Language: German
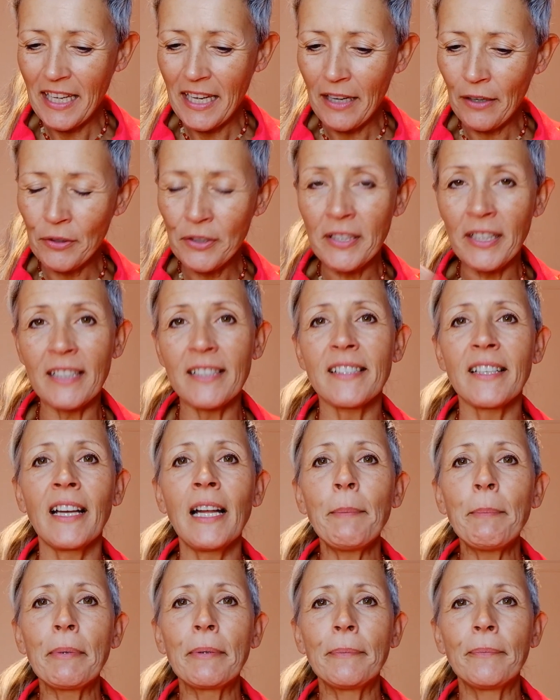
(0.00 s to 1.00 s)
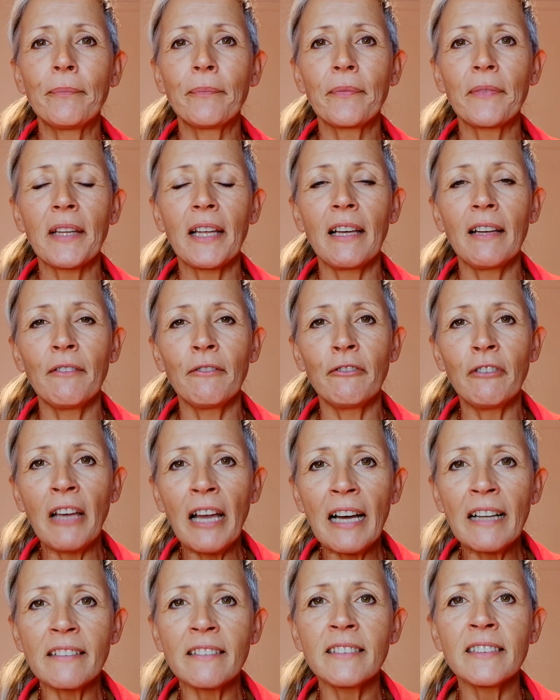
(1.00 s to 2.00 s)
und deshalb
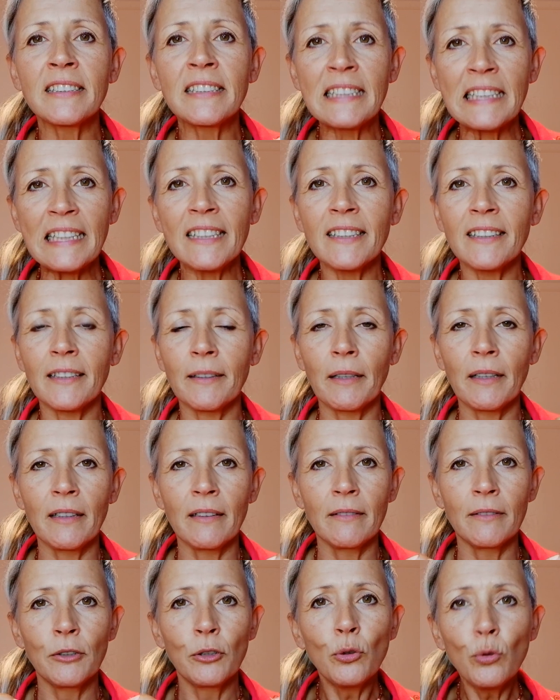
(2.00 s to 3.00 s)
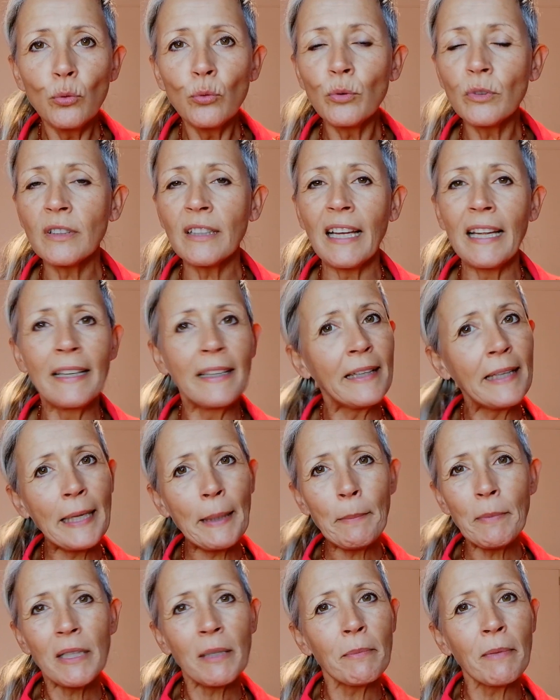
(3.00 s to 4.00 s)
werden sich nun
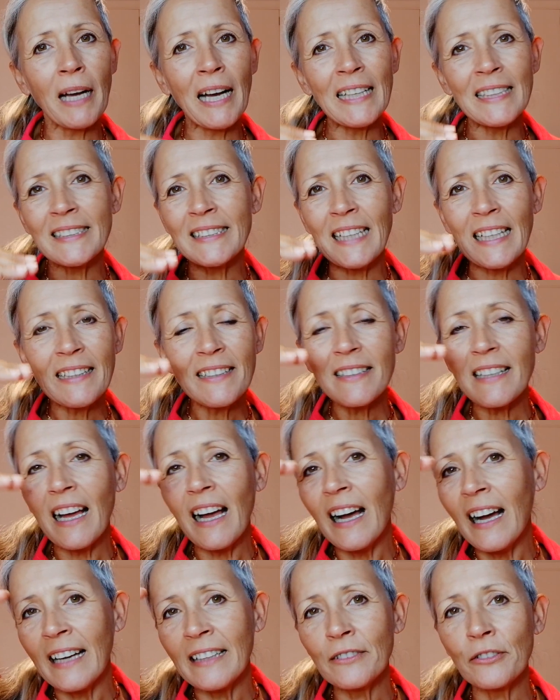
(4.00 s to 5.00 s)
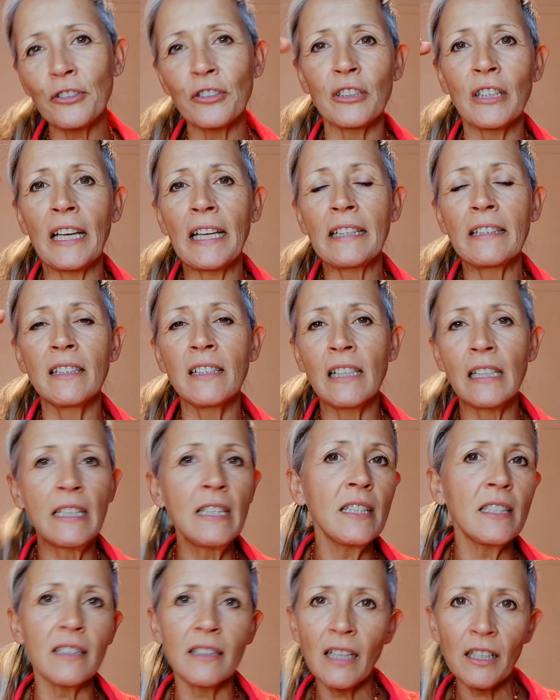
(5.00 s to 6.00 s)
neben dem rasant ansteigenden
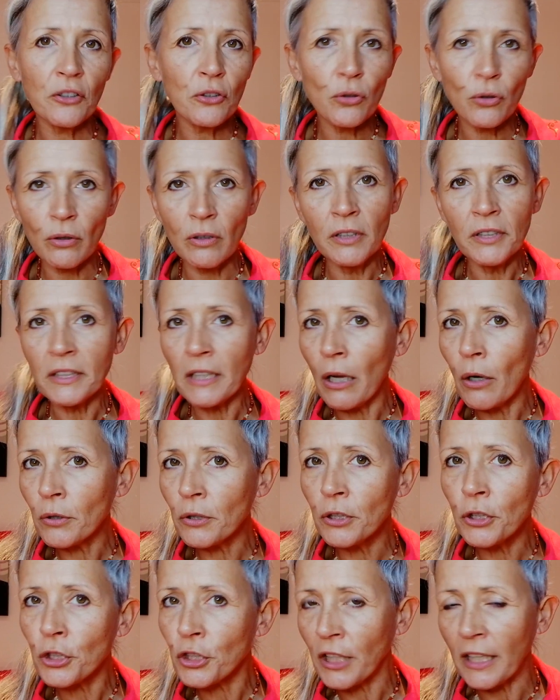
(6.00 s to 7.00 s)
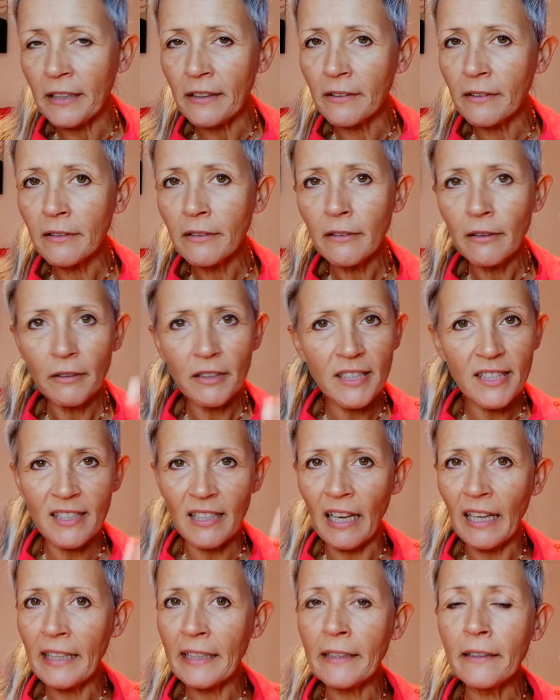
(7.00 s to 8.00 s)
Licht natürlich auch die Schatten
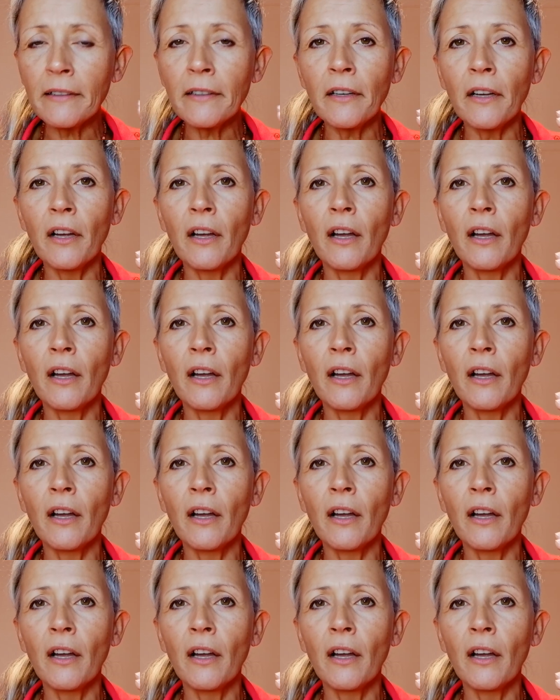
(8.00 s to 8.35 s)
zeigen